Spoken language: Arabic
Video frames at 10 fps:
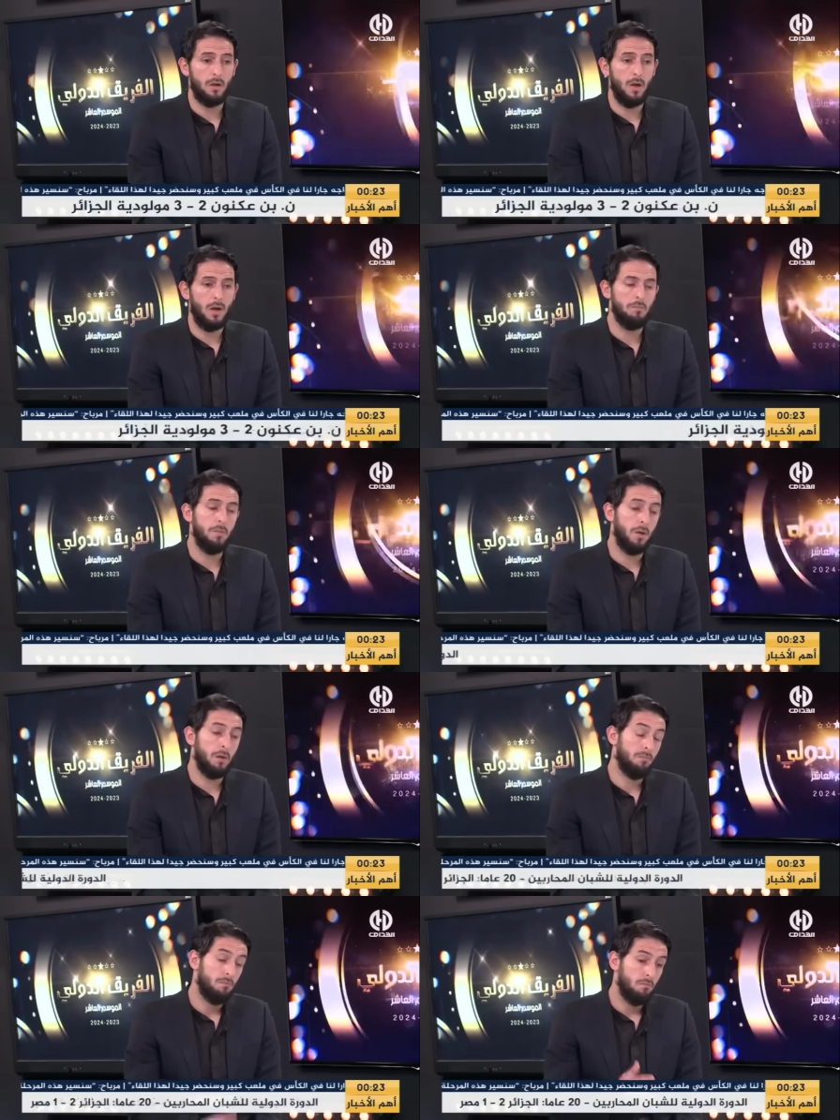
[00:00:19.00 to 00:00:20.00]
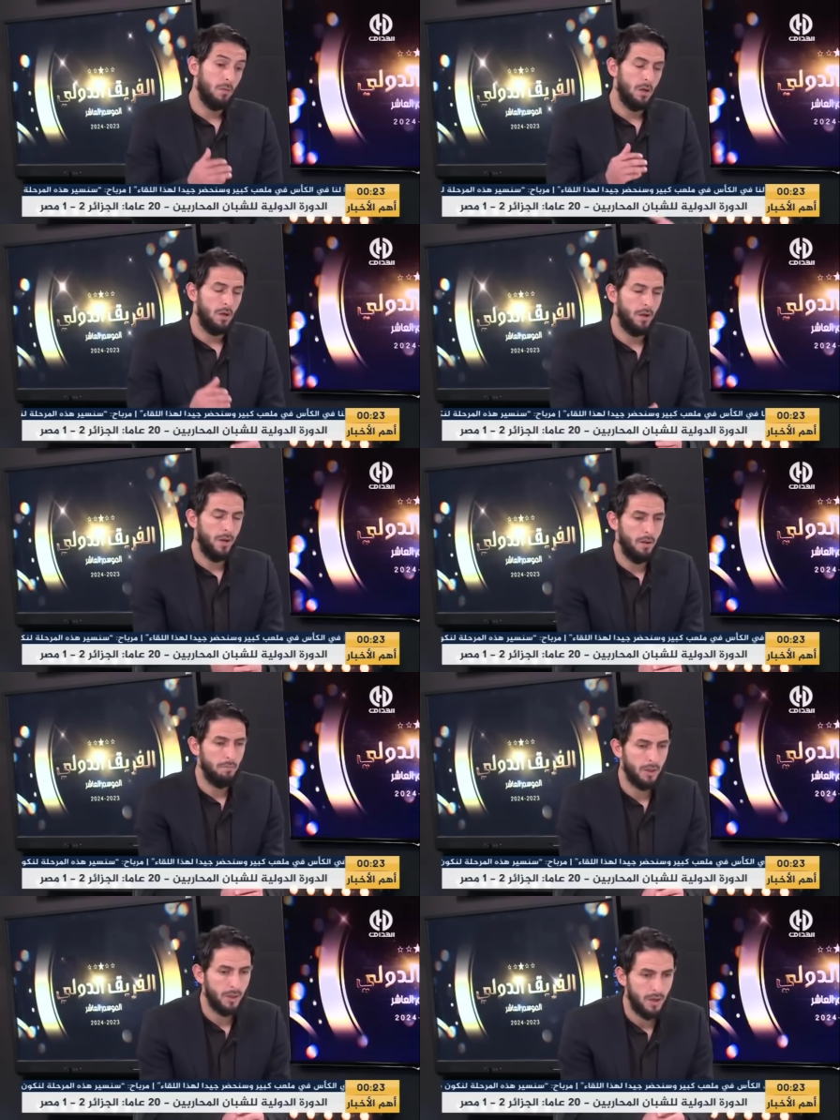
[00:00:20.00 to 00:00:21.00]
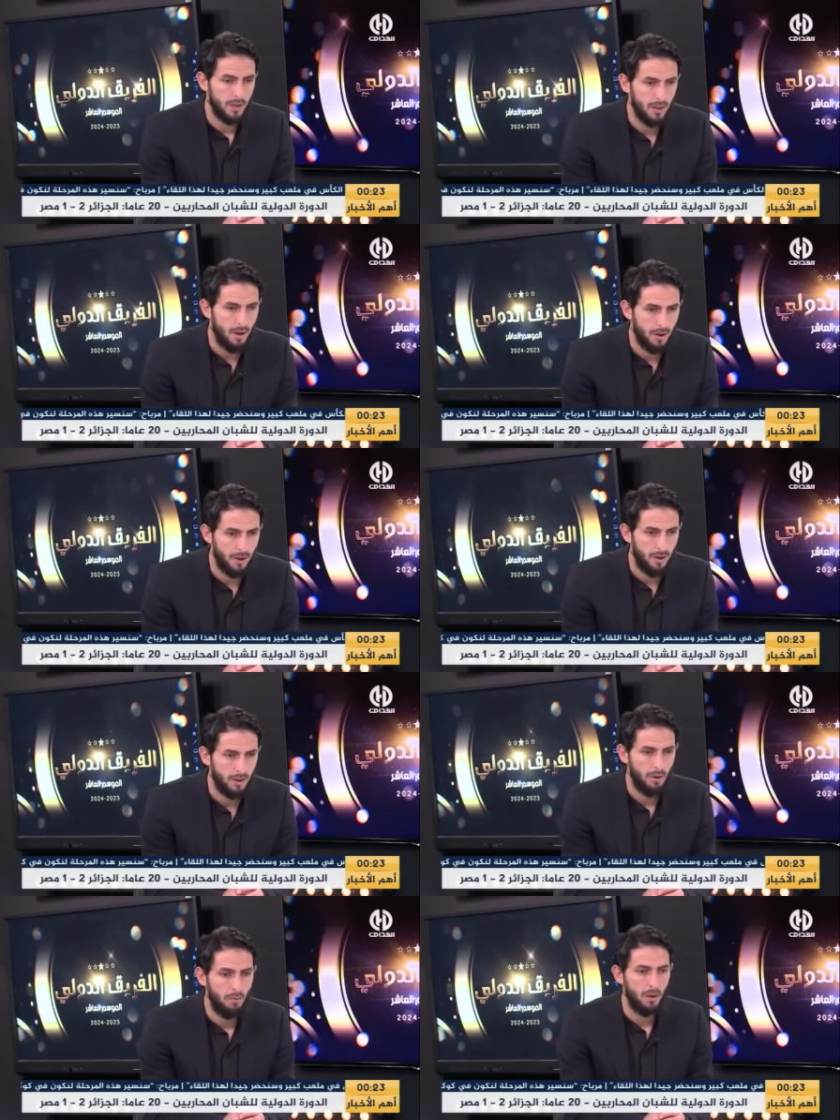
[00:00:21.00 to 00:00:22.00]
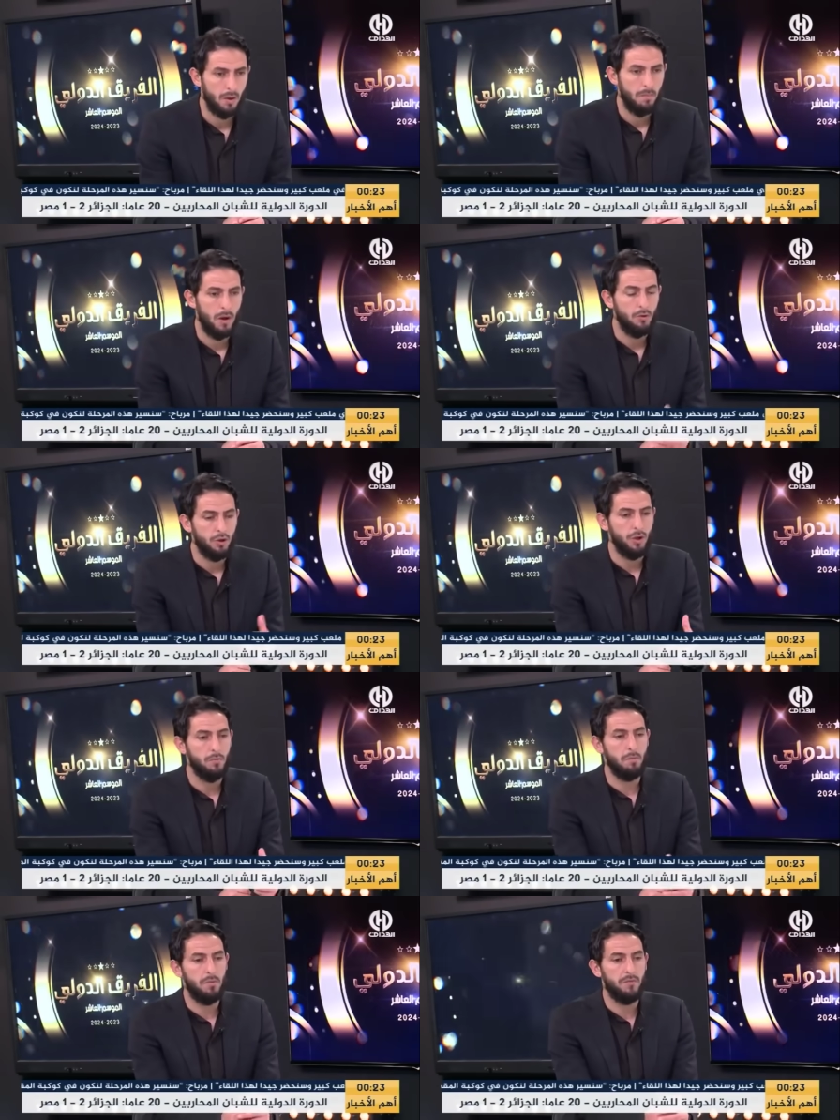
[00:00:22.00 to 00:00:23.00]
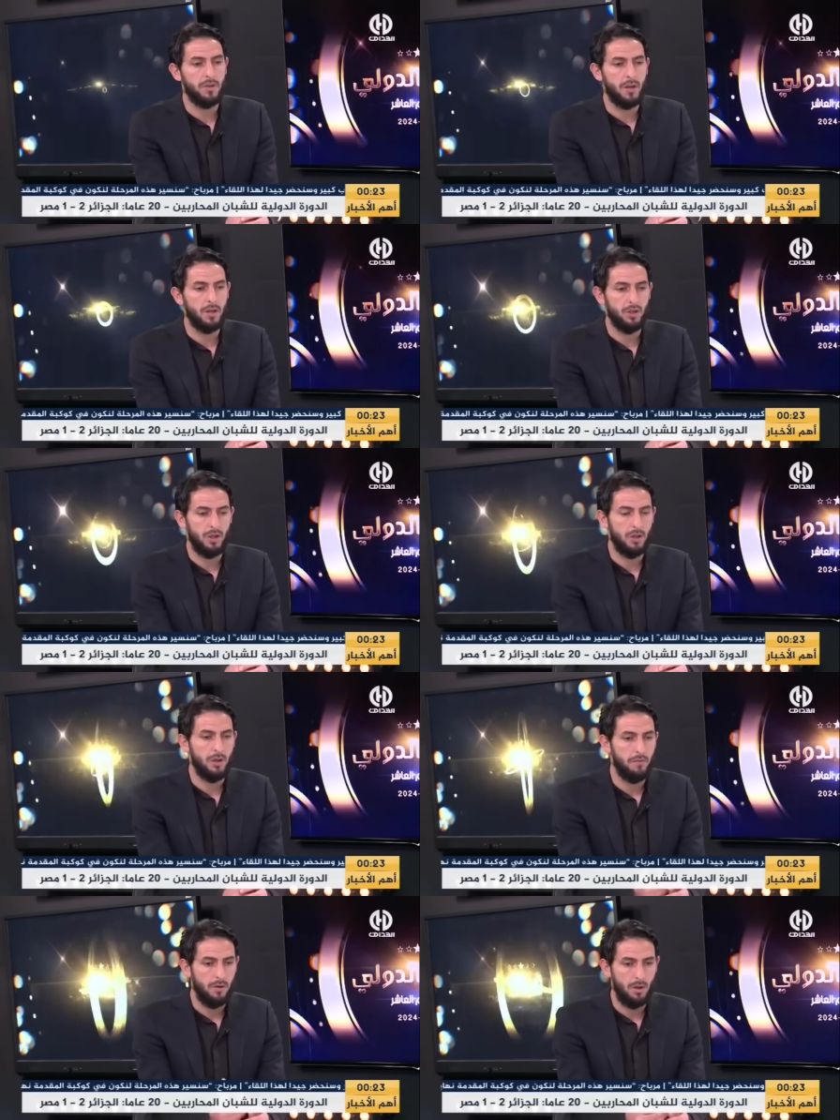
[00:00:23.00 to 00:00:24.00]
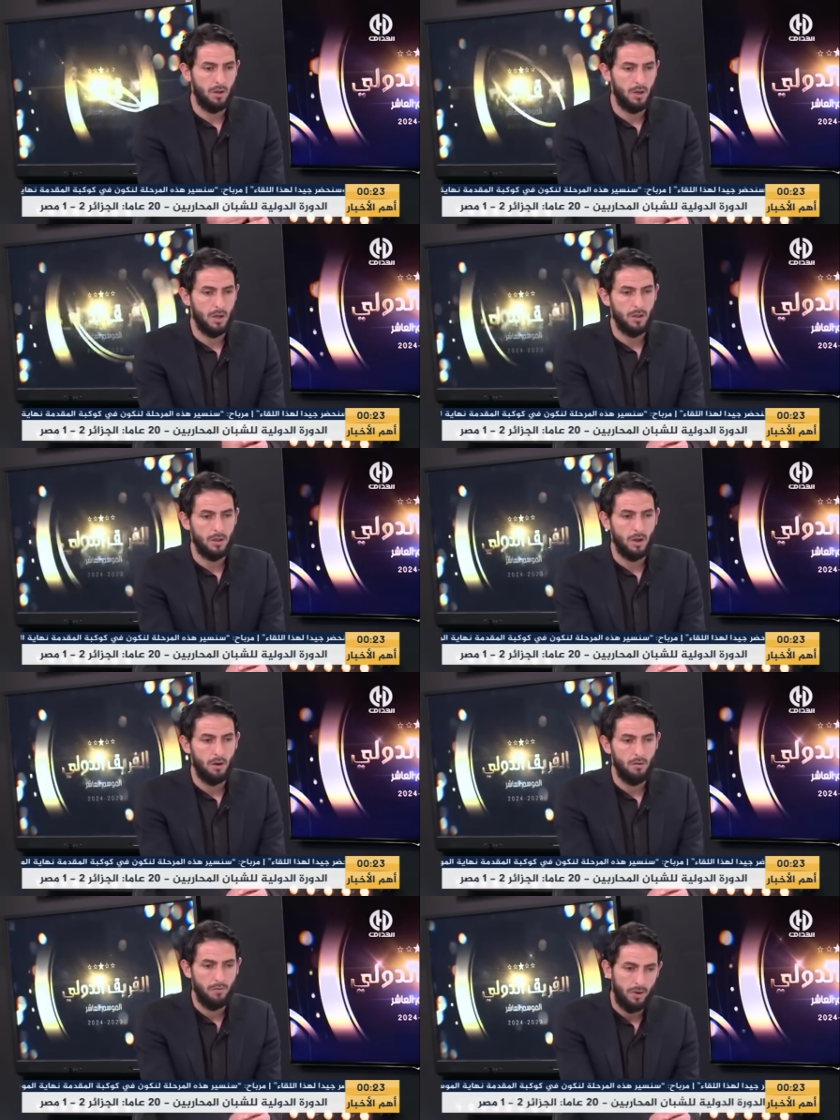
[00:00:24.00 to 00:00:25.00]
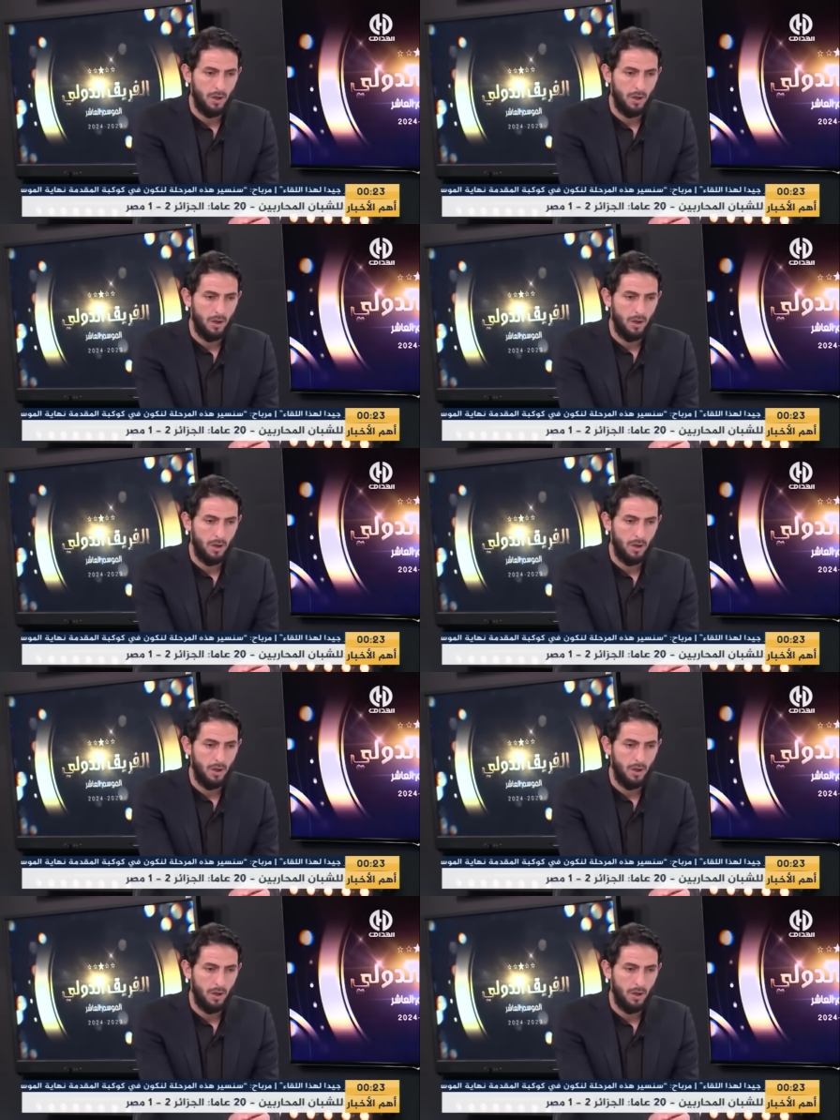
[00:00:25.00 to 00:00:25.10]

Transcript: لاعب لاعب من طراز اخر حتى وان ما هوش يمر بفتره جيده في النادي تاعو